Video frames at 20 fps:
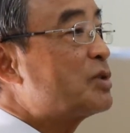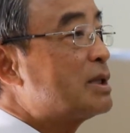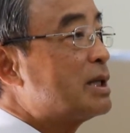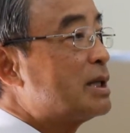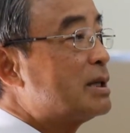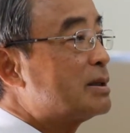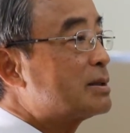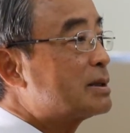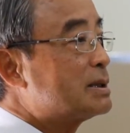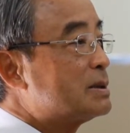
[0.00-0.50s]
ษ
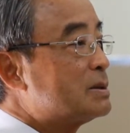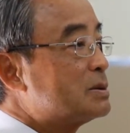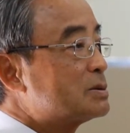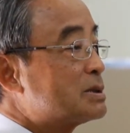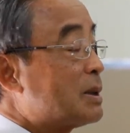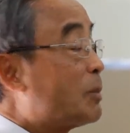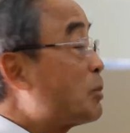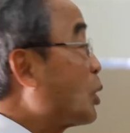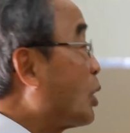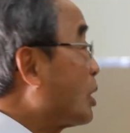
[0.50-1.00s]
ฎีแล้วเขา
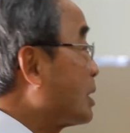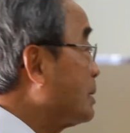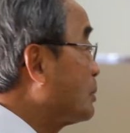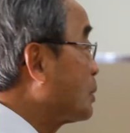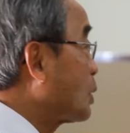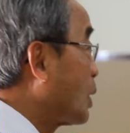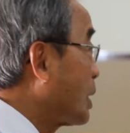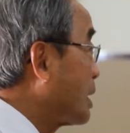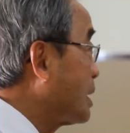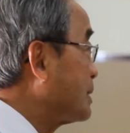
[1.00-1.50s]
จำลองเรี
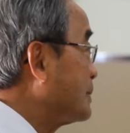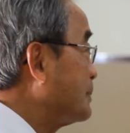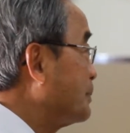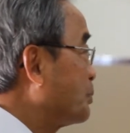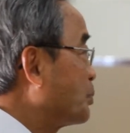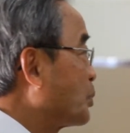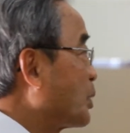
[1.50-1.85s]
ยบร้อยแล้ว